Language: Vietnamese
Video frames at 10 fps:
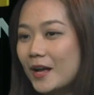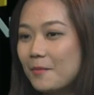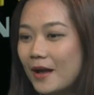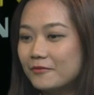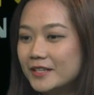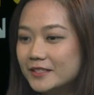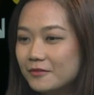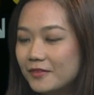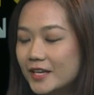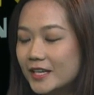bạn viết
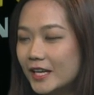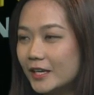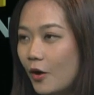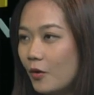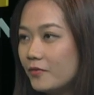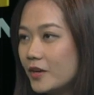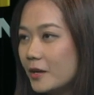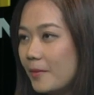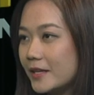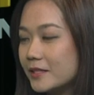CV thì đối với
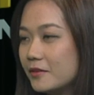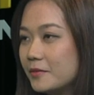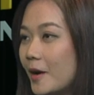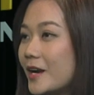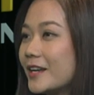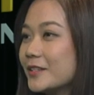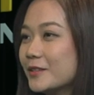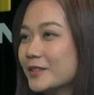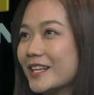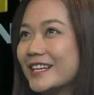các bạn sinh viên mới ra
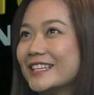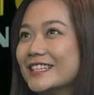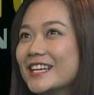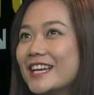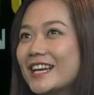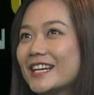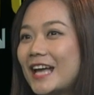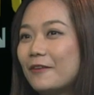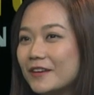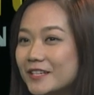trường thì
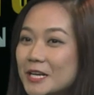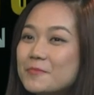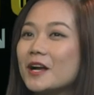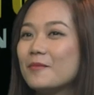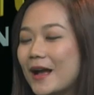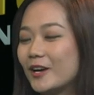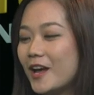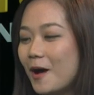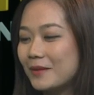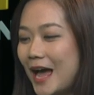các vị trí mà các bạn có
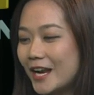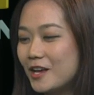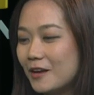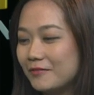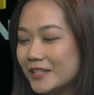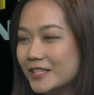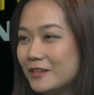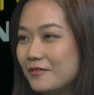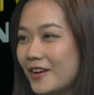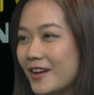thể apply đó là vị
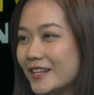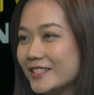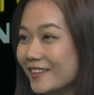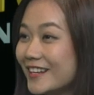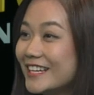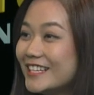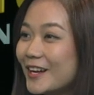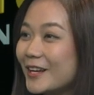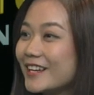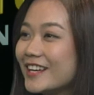trí về trợ lý
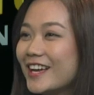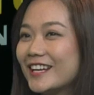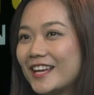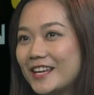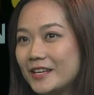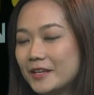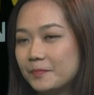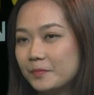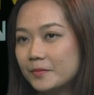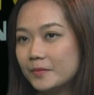thôi ừ. thì
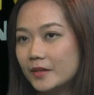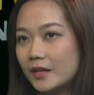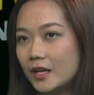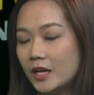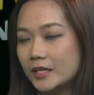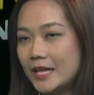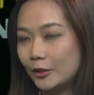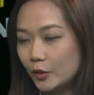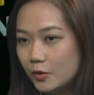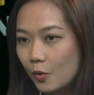ờ,
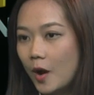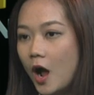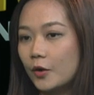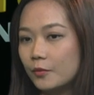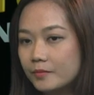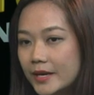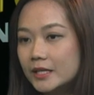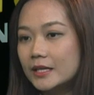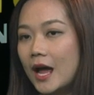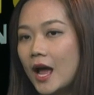nhà tuyển dụng họ cũng
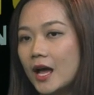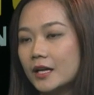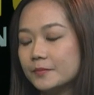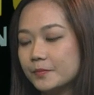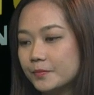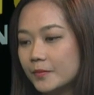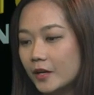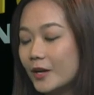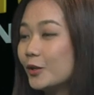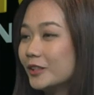biết là
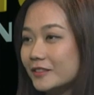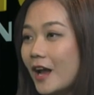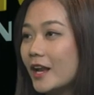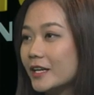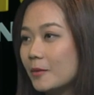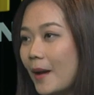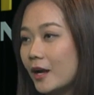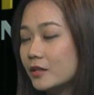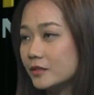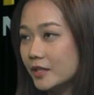những cái đối tượng đó thì các
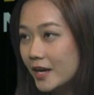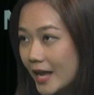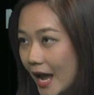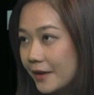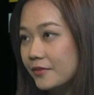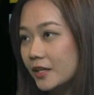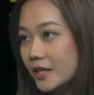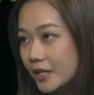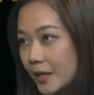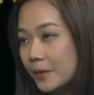bạn có sự giới hạn về
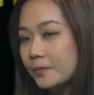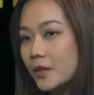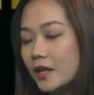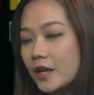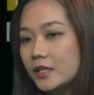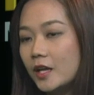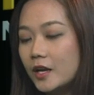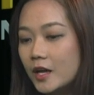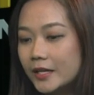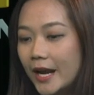kinh nghiệm cho
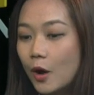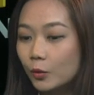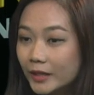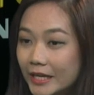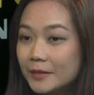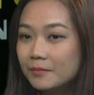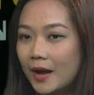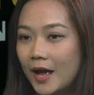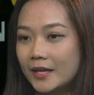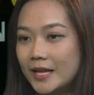nên cái đầu tiên
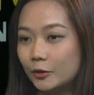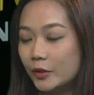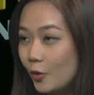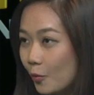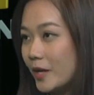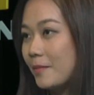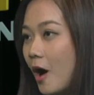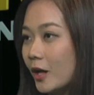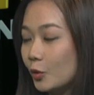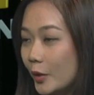mà nhà tuyển dụng khi mà
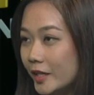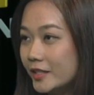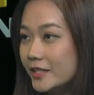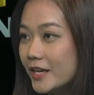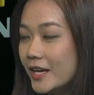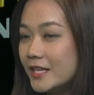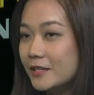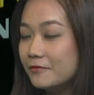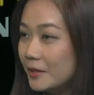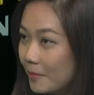họ tuyển
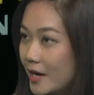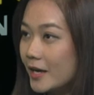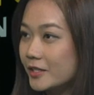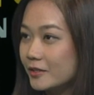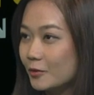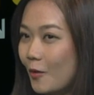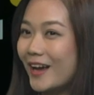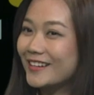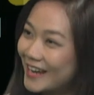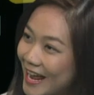sinh viên mới ra trường
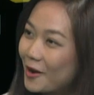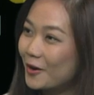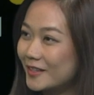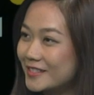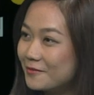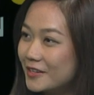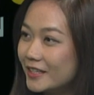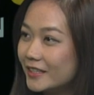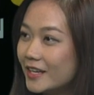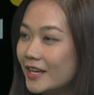hoặc là đang còn sinh
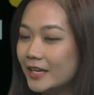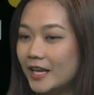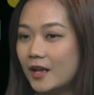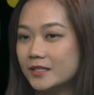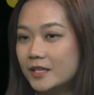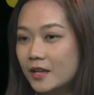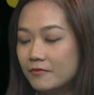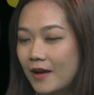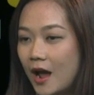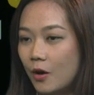viên ừ. thì họ sẽ
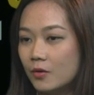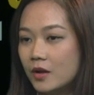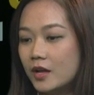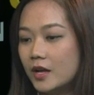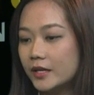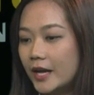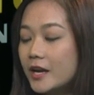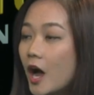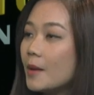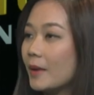nhìn vào cái
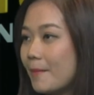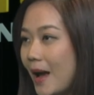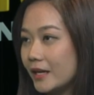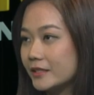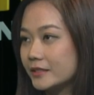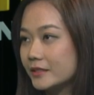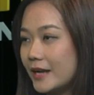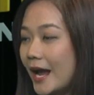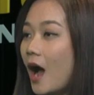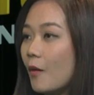nơi mà các bạn
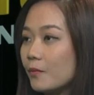đang học